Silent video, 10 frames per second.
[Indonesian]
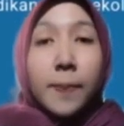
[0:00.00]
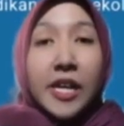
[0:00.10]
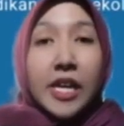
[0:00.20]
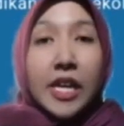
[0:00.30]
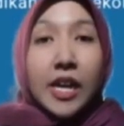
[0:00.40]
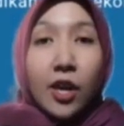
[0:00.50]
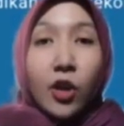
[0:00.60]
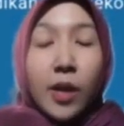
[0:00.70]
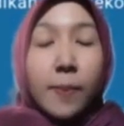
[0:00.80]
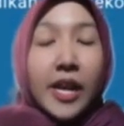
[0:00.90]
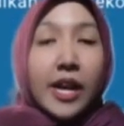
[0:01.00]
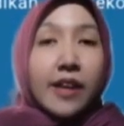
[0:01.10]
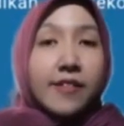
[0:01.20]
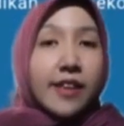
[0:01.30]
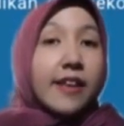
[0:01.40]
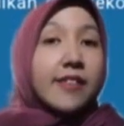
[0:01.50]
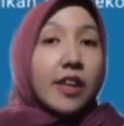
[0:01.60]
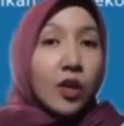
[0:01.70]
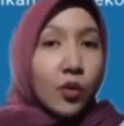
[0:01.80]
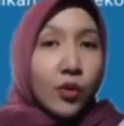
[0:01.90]
dipikirkan oleh mereka secara
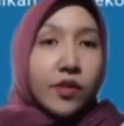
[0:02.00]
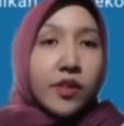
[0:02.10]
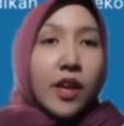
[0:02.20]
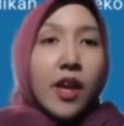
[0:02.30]
serius.